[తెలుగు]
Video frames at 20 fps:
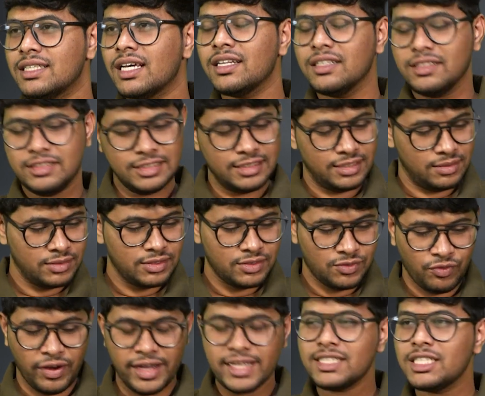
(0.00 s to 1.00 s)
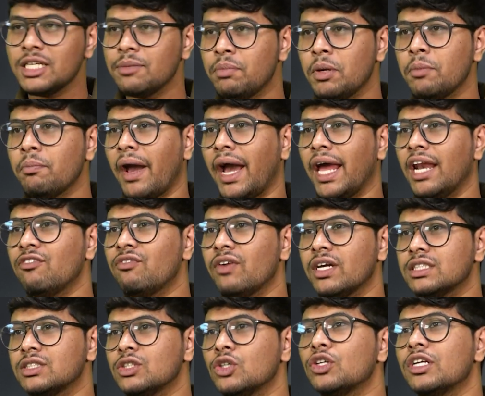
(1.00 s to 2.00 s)
సార్ వైసీపీ
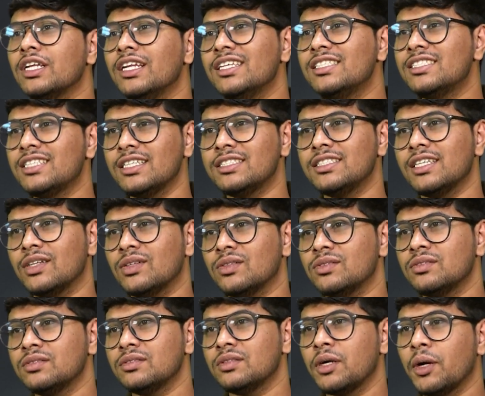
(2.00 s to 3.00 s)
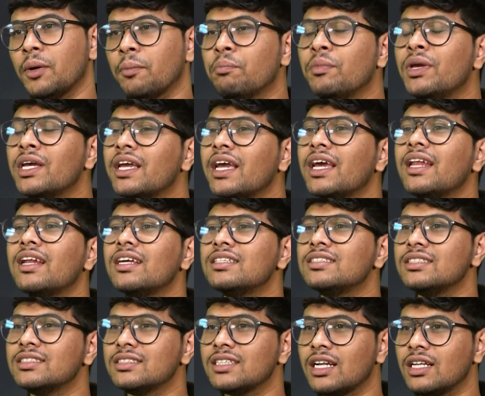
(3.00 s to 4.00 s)
మేనిఫెస్టో రిలీజ్ చేశారు మీకేం
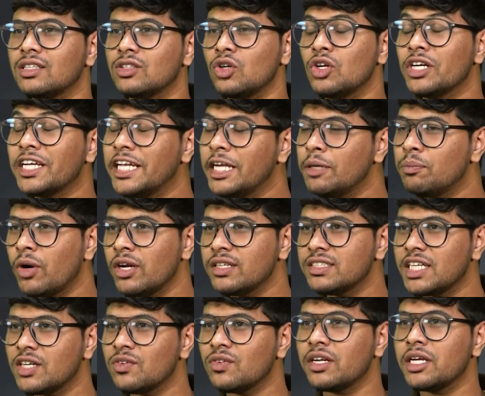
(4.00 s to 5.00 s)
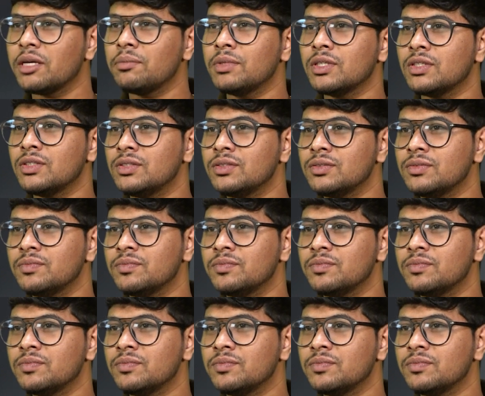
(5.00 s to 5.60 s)
నచ్చింది సార్ అందులో కీ పాయింట్స్ ఏమున్నాయి మీకు